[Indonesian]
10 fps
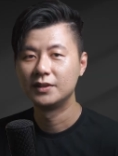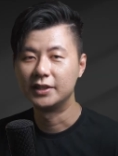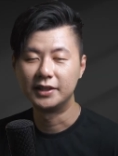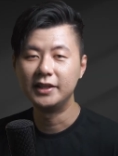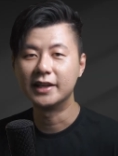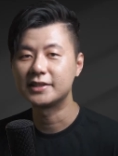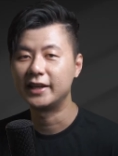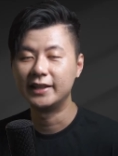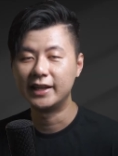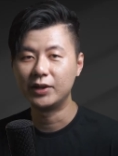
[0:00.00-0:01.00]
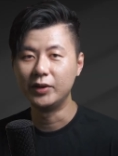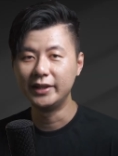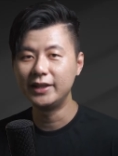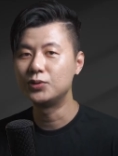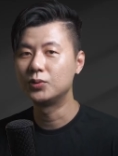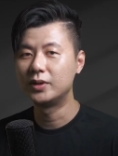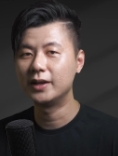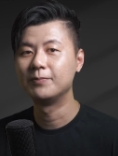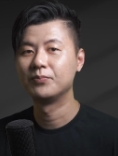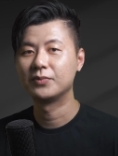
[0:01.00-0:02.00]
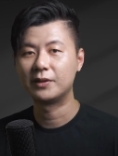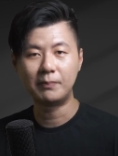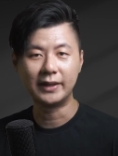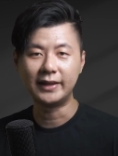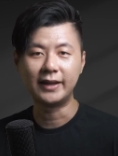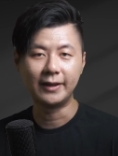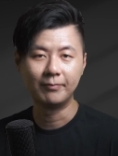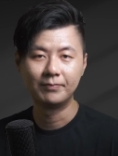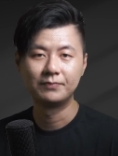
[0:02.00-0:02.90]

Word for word: Jadi yang skenario ini juga terpatahkan.